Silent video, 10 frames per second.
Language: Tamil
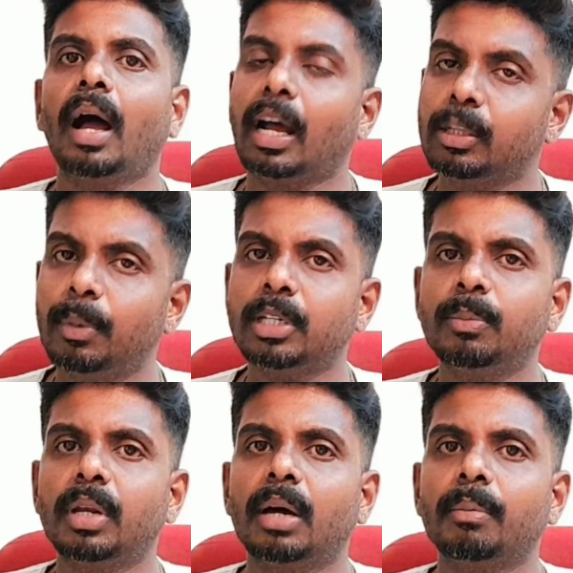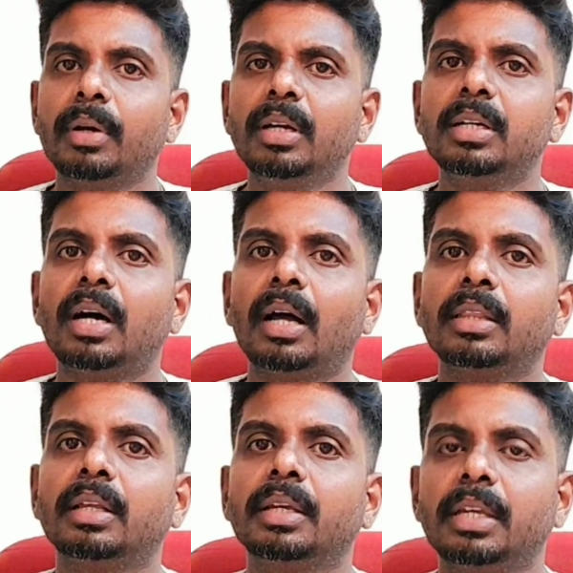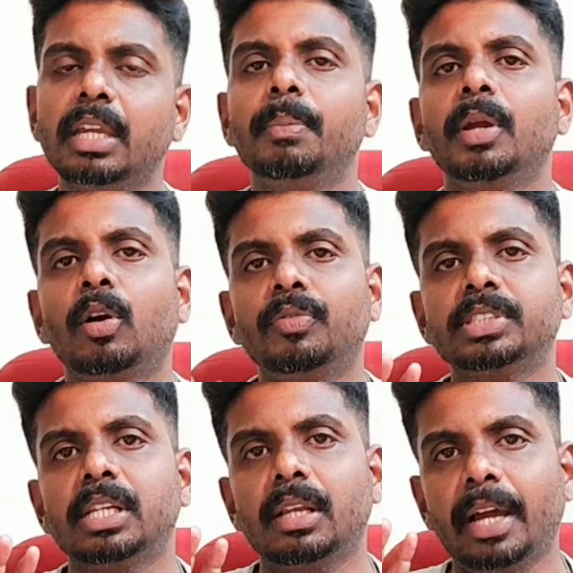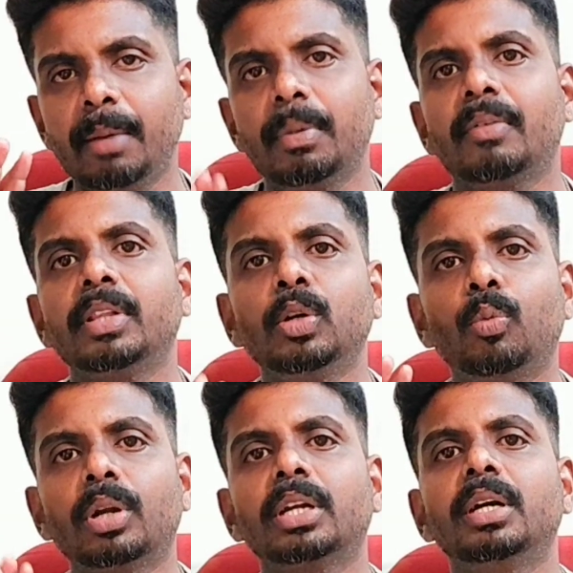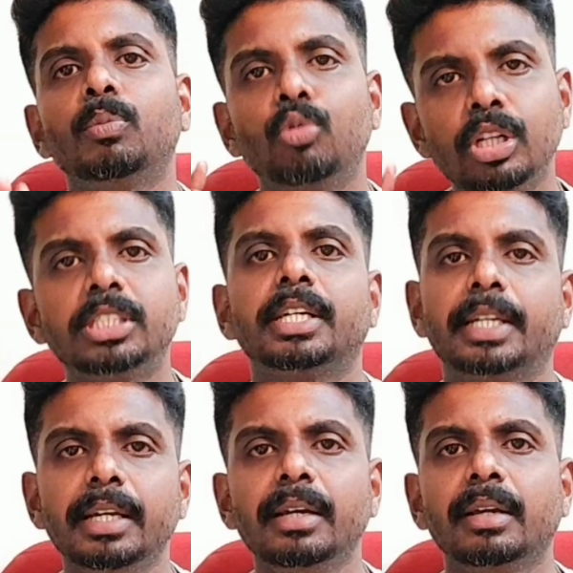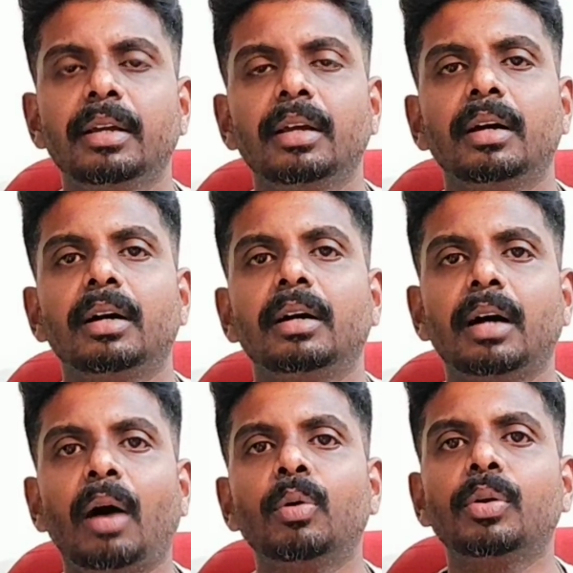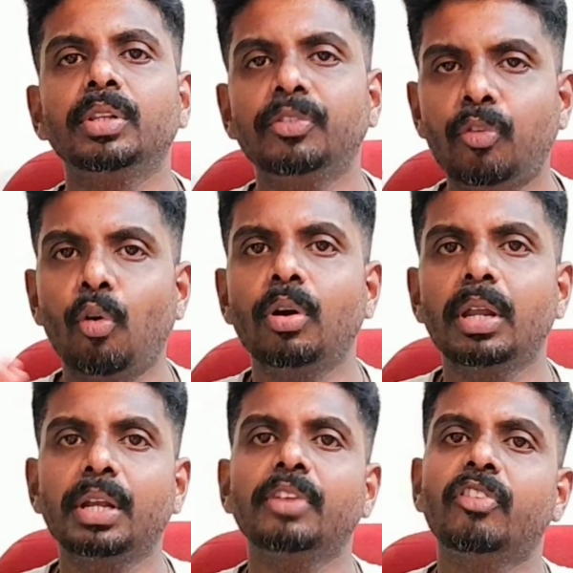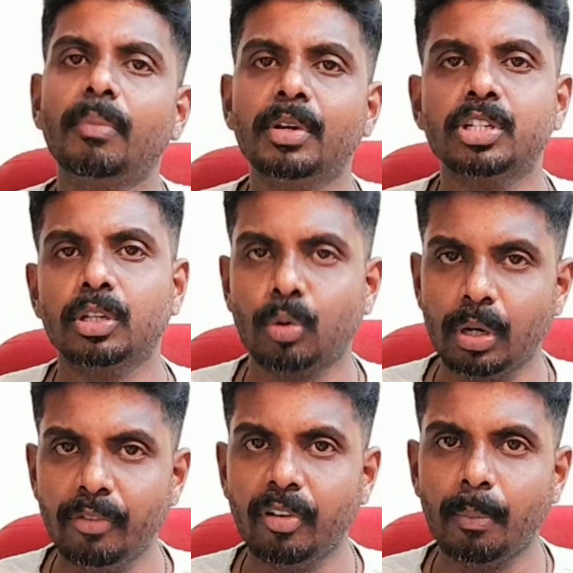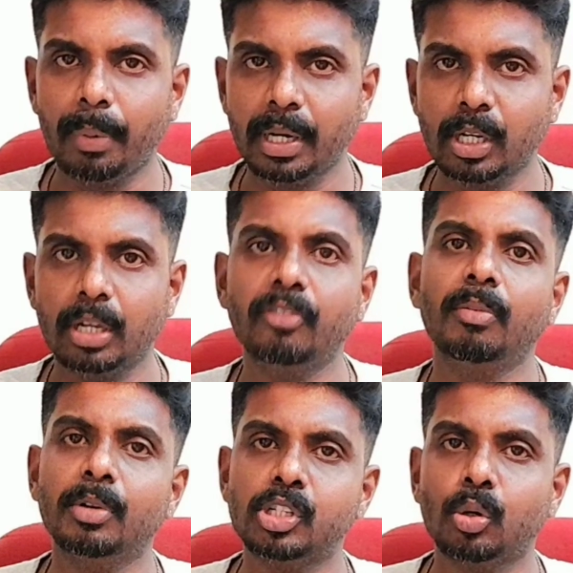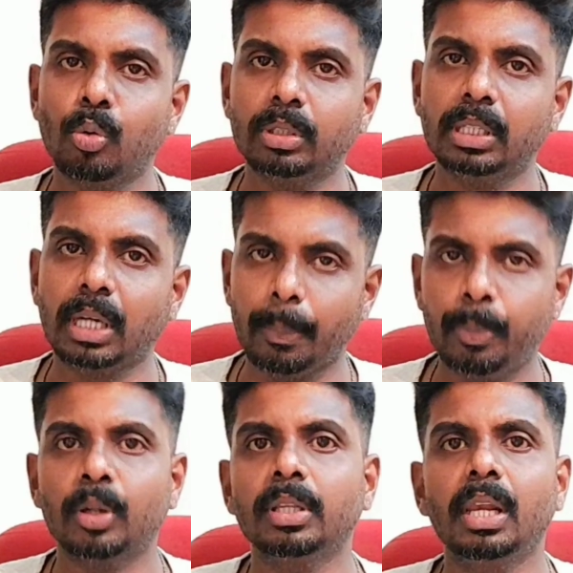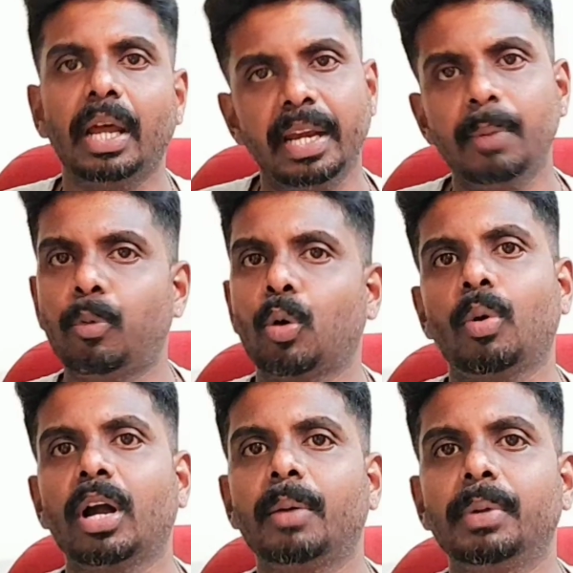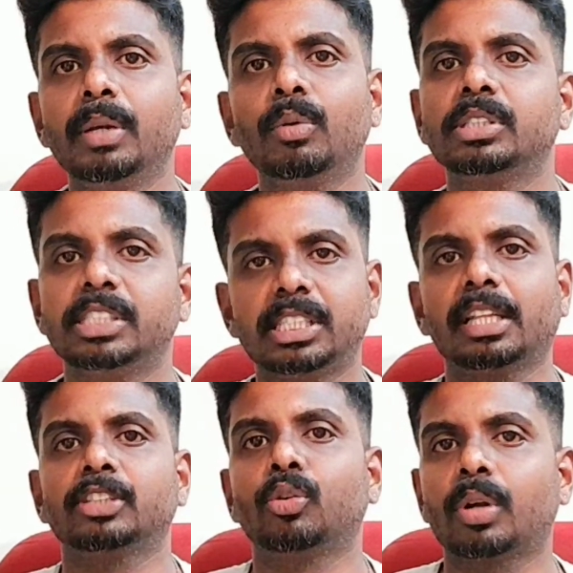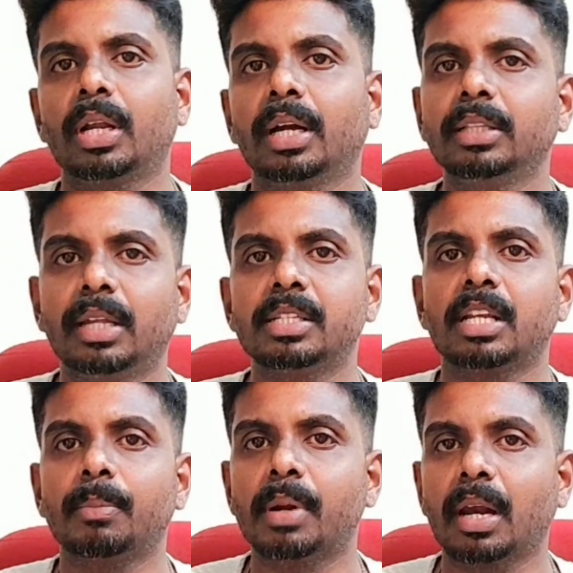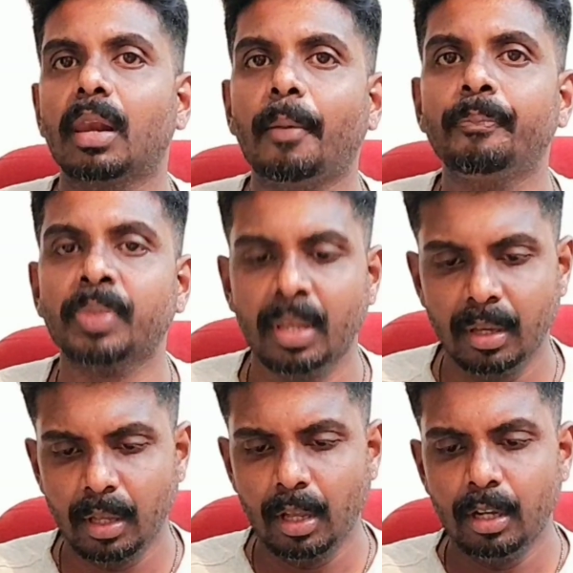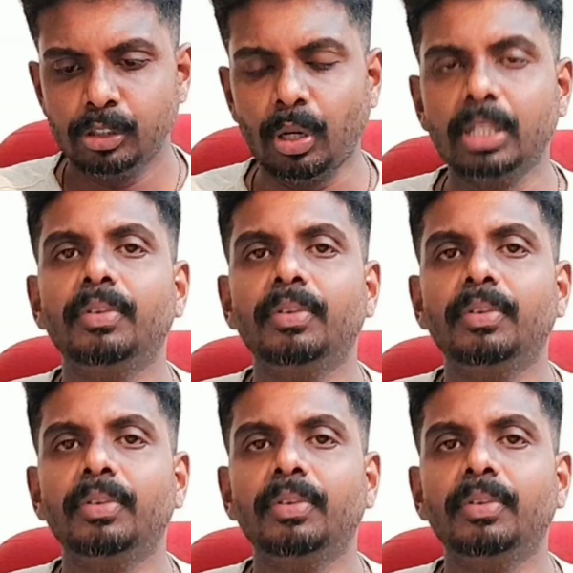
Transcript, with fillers: அது மட்டும் இல்லாமல் அந்த இபி ஆஃபீஸ் லைன்மேன் வந்து ஒர்க்கை முடிச்சுட்டு அவர் வந்து ஃபோனில் இன்ஃபார்மேஷன் இன்ஃபார்ம் பண்ணி இன்ஃபர்மேஷன் கொடுத்ததுக்கு அப்புறம் தான் லைனே போடுவாங்க அப்படின்னு ஒரு சிஸ்டத்தை சொல்கிறாங்க தெரிஞ்ச நண்பர்கள்லாம் ஸோ அது